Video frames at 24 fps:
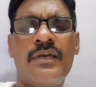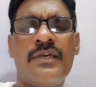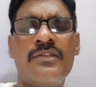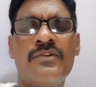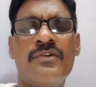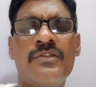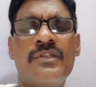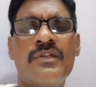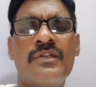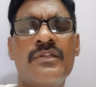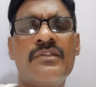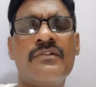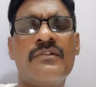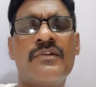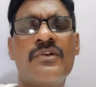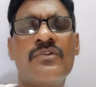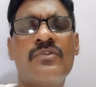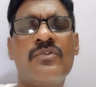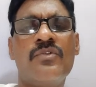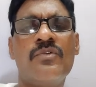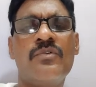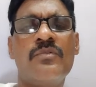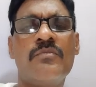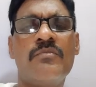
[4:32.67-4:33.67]
ఐదో తరగతి
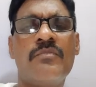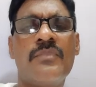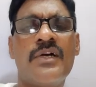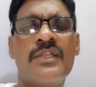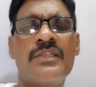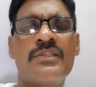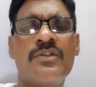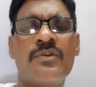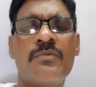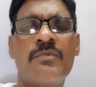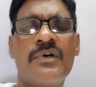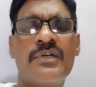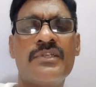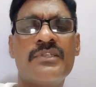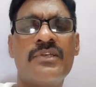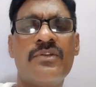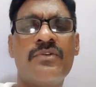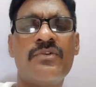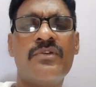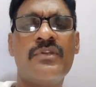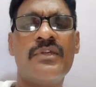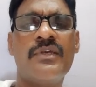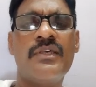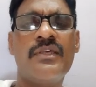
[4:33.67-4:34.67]
వరకు
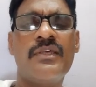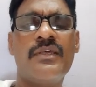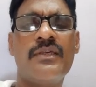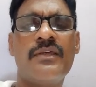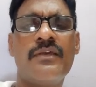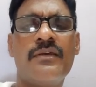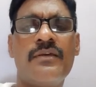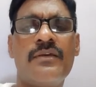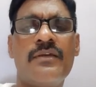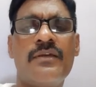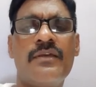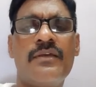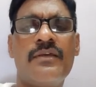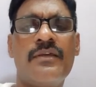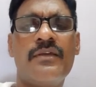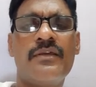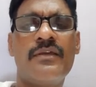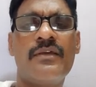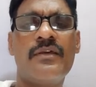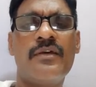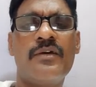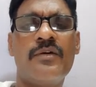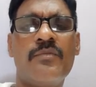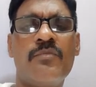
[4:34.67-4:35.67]
మాతృభాషలోనే
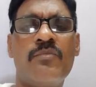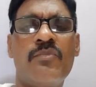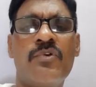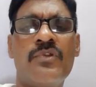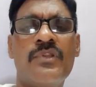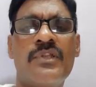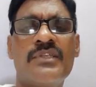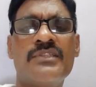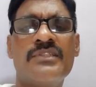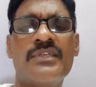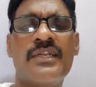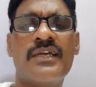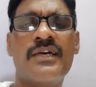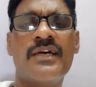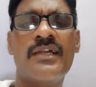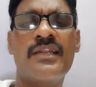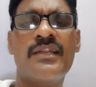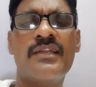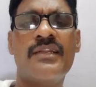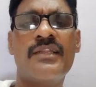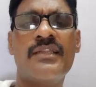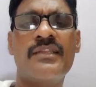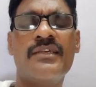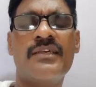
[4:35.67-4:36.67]
బోధన
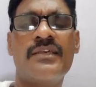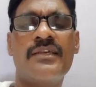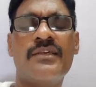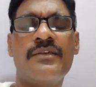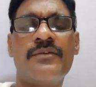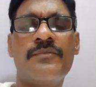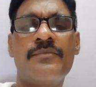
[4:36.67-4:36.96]
జరగాలన్నది